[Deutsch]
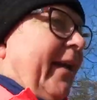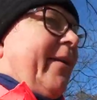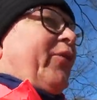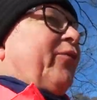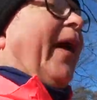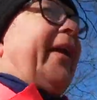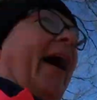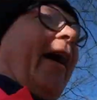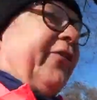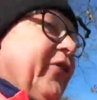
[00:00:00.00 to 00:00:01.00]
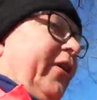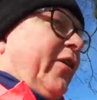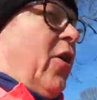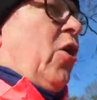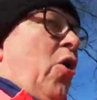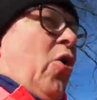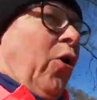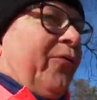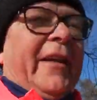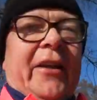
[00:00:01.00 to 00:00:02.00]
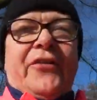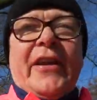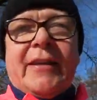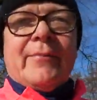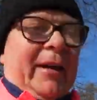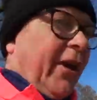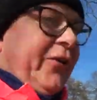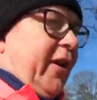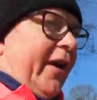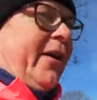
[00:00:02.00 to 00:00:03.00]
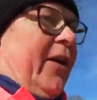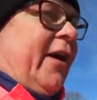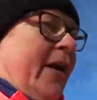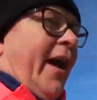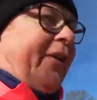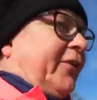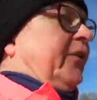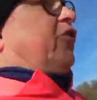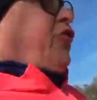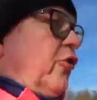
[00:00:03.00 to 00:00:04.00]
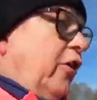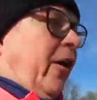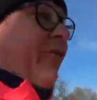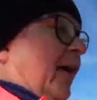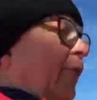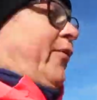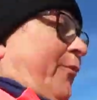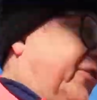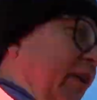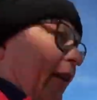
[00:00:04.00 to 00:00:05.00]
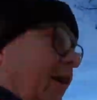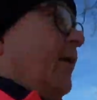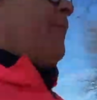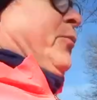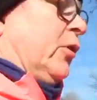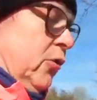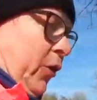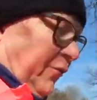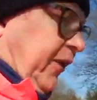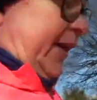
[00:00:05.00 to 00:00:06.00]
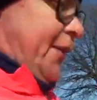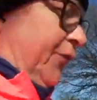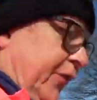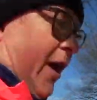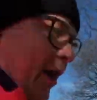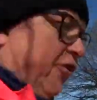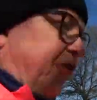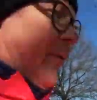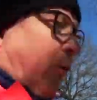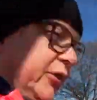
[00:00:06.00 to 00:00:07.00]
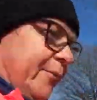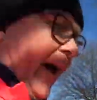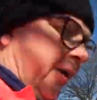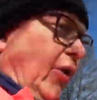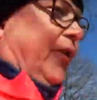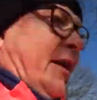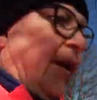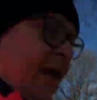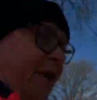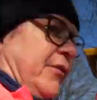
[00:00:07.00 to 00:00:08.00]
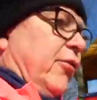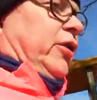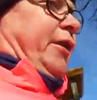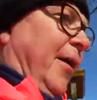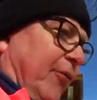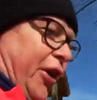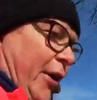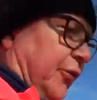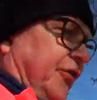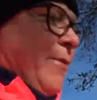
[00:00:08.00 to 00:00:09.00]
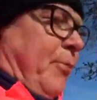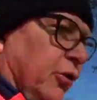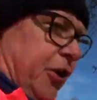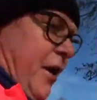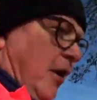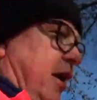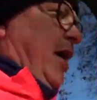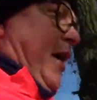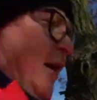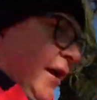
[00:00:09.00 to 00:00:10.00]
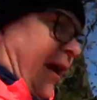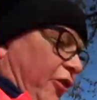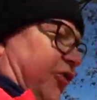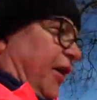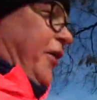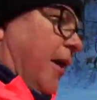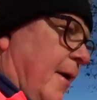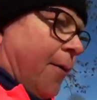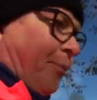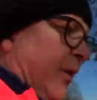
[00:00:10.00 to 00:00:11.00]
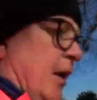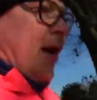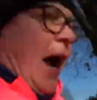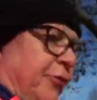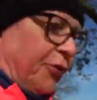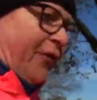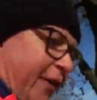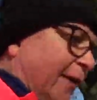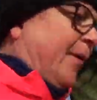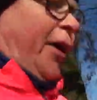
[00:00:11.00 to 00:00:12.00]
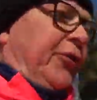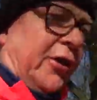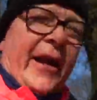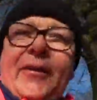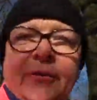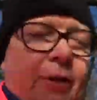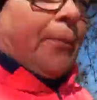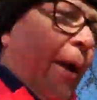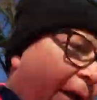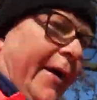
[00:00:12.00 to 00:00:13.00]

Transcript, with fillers: Erlebnis, meine Reise. Und wenn ich das nicht gemacht hätte, hätte ich nicht die schönen Aufnahmen vom Ziel und von der ganzen Stimmung da machen können, die wirklich am Start- und Zielpunkt geherrscht hat. Also Sevilla-Marathon, echt ein Tipp.